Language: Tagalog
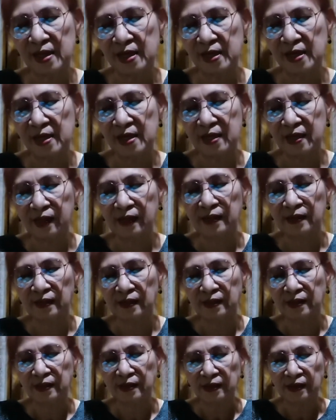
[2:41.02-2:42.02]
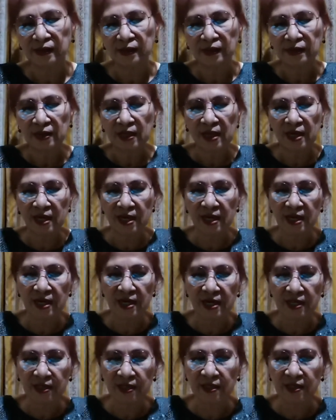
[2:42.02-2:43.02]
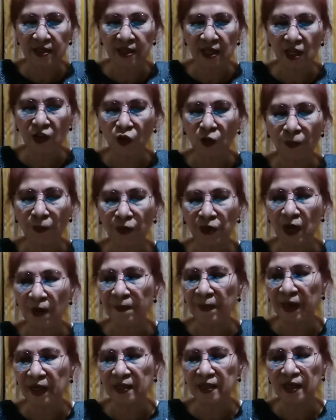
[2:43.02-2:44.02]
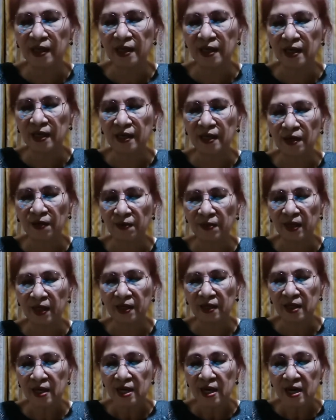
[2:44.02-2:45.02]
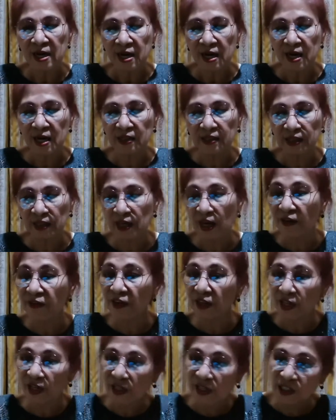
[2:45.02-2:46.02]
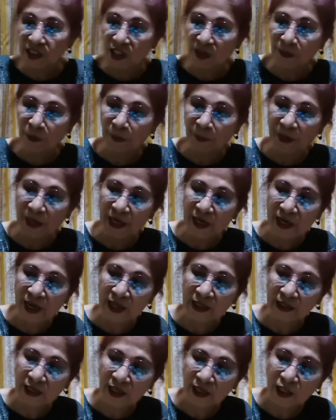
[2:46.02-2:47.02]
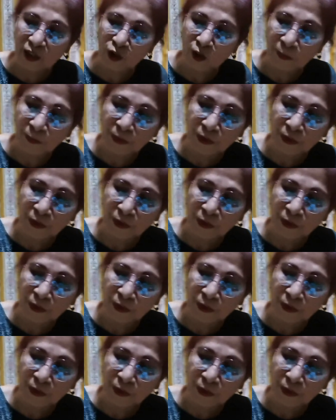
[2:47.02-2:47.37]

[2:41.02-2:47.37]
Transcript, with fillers: Ayan. At, ito po, napakadali lang gawin. At another ingredient po pala natin, ito